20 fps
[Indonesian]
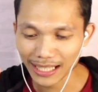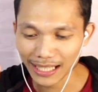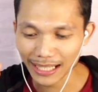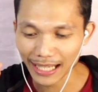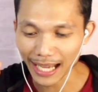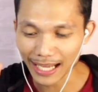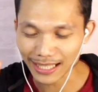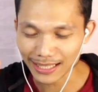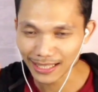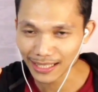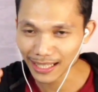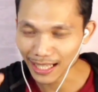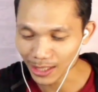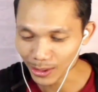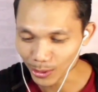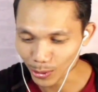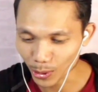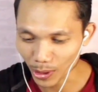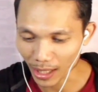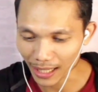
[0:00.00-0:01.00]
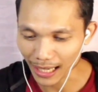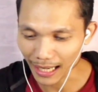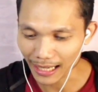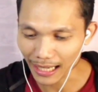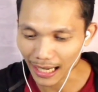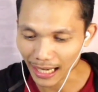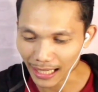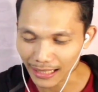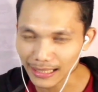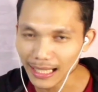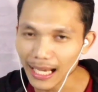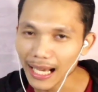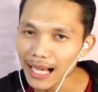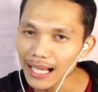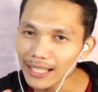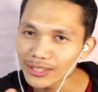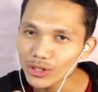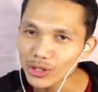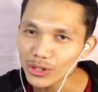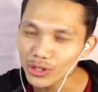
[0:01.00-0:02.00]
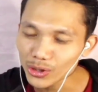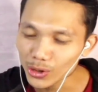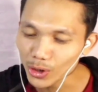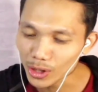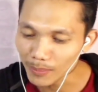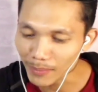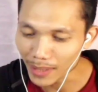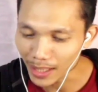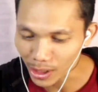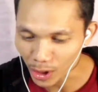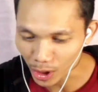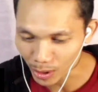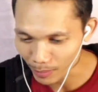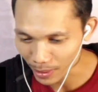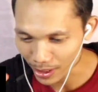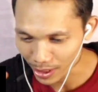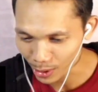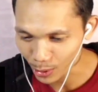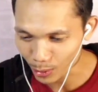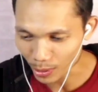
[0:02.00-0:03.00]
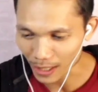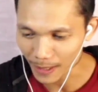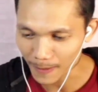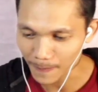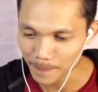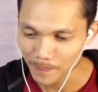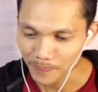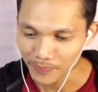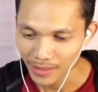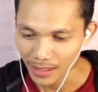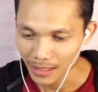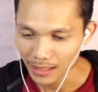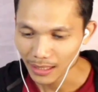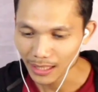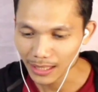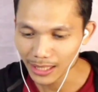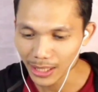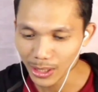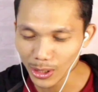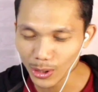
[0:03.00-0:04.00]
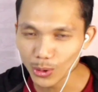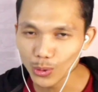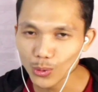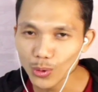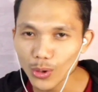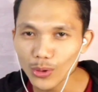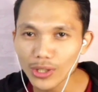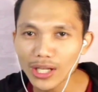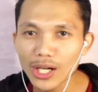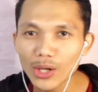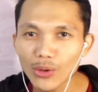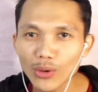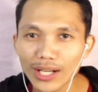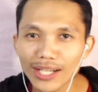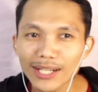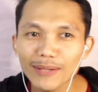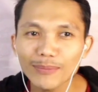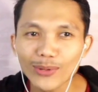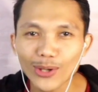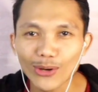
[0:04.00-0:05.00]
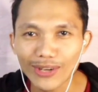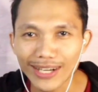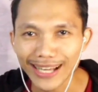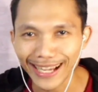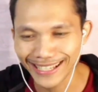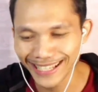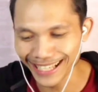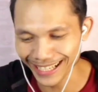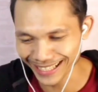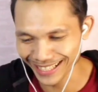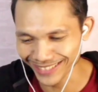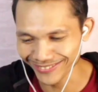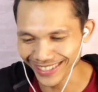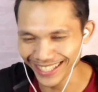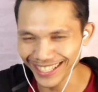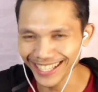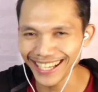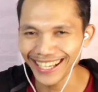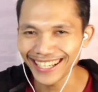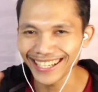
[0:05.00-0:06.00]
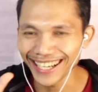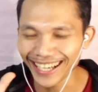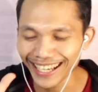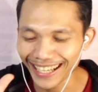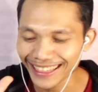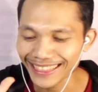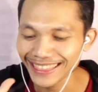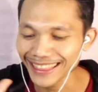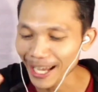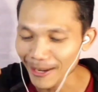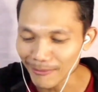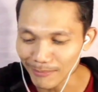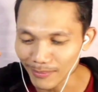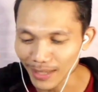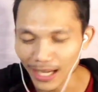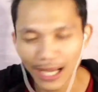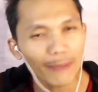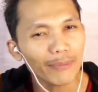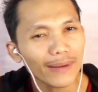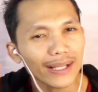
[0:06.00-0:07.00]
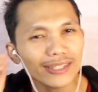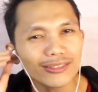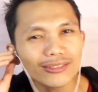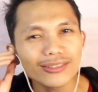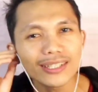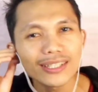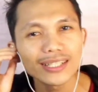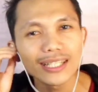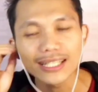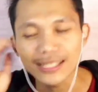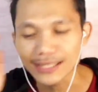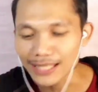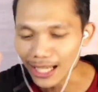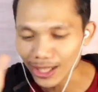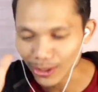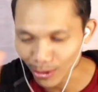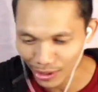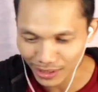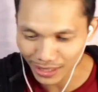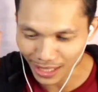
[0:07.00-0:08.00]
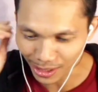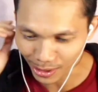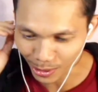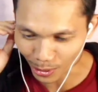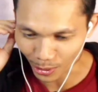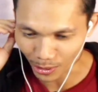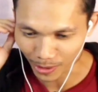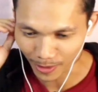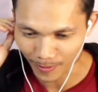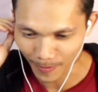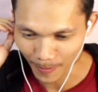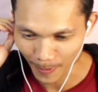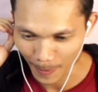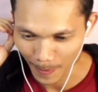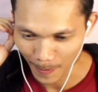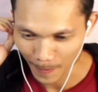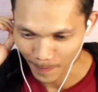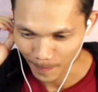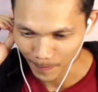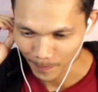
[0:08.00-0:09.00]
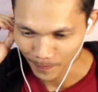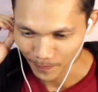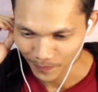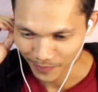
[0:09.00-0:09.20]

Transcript: gue sering reaction kan dulu kan ada kata nyot nyot mengenyot begitu kan nanti gue udah ngeluarin produk yang dimana ada tem apa itu jargonnya itu loh